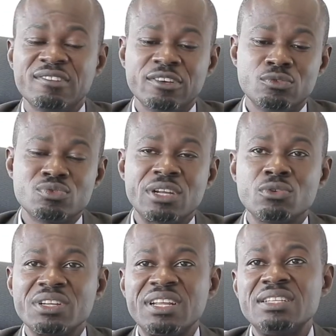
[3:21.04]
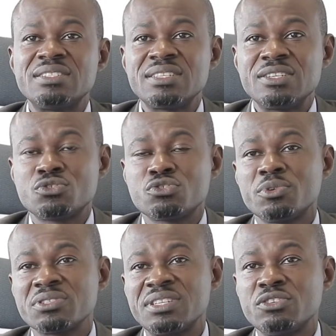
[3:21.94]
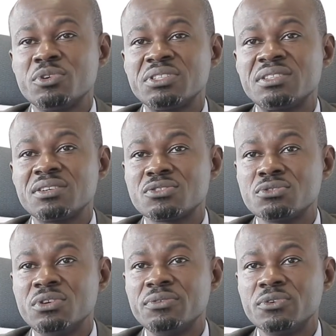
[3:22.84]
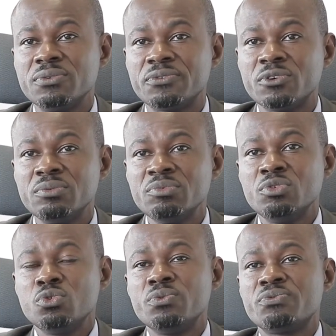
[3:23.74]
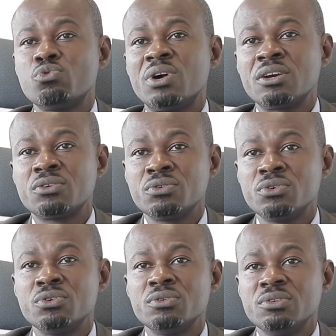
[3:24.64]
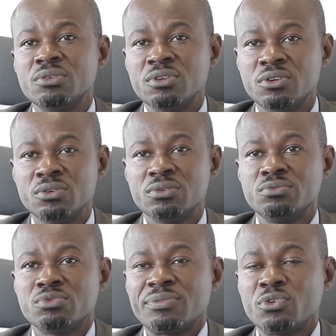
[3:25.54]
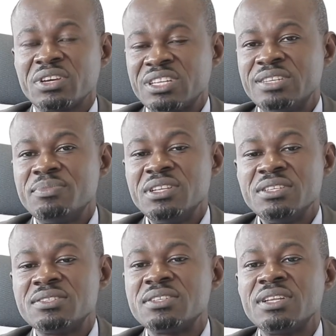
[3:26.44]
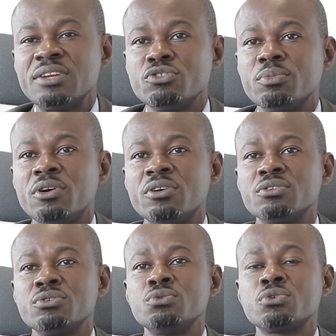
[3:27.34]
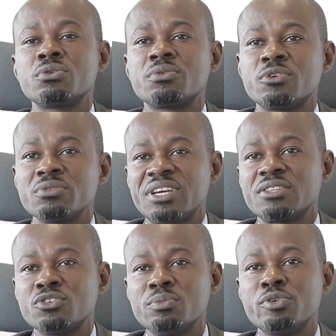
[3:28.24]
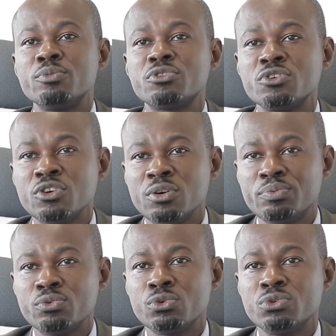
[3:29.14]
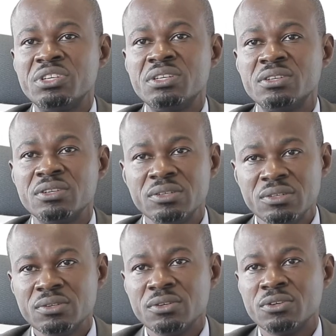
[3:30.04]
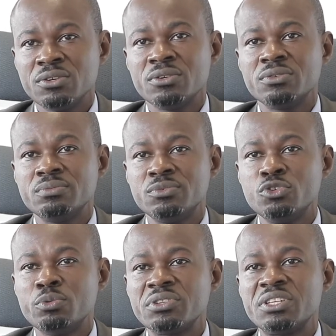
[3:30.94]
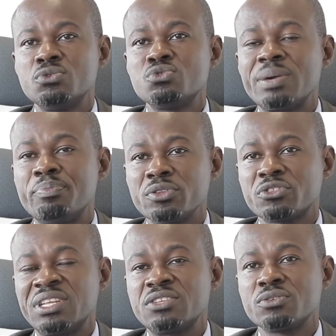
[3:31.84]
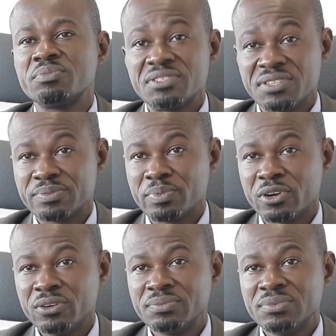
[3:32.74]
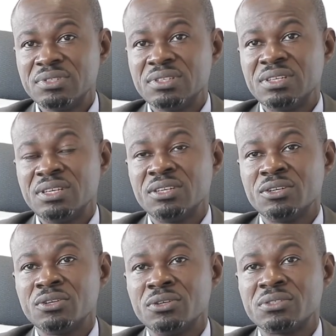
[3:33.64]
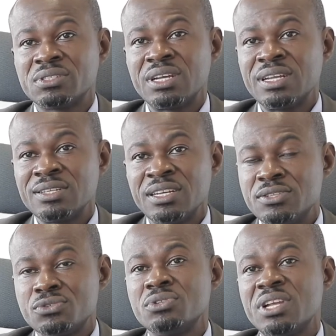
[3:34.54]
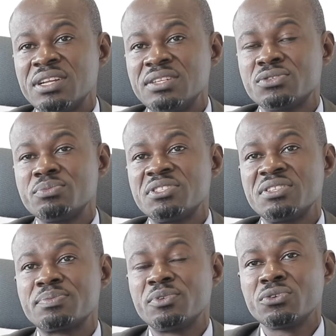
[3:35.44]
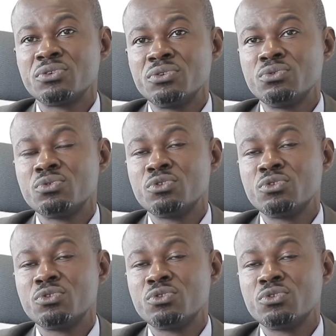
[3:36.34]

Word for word: euh, nous allons analyser justement ces demandes d'intention de levée de fonds. Une fois que euh, nous avons crédibilisé la demande, nous contactons le promoteur pour lui euh, demander de nous apporter son business plan. Et c'est à l'issue de l'analyse au business plan que nous